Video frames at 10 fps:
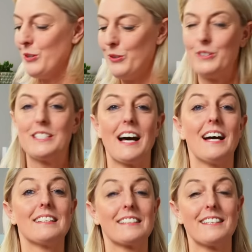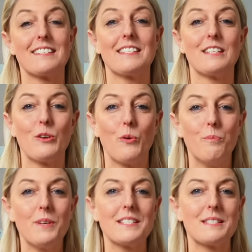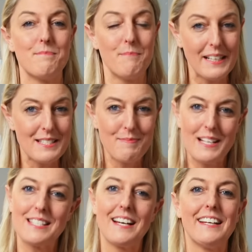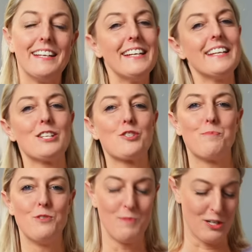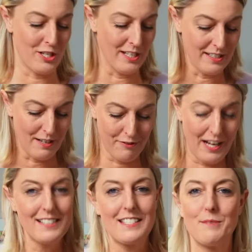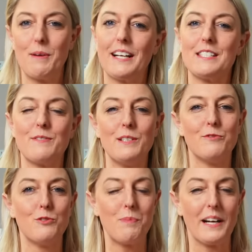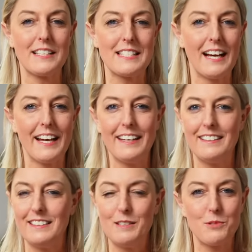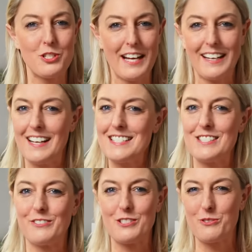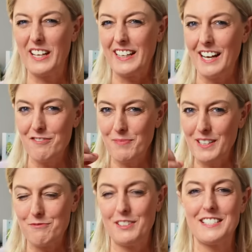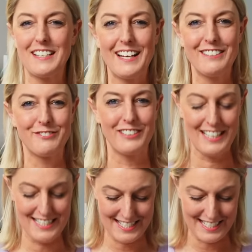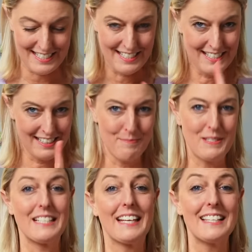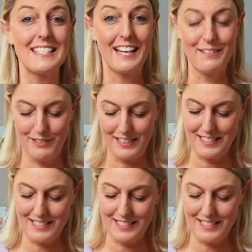Und da dreht es sich um das Mixmesser in der Spülmaschine. Da fragen sich immer ganz viele, wo packe ich es rein? In den Besteckkasten oder so? Dann greift man da vielleicht rein und verletzt sich. Gibt es einen ganz einfachen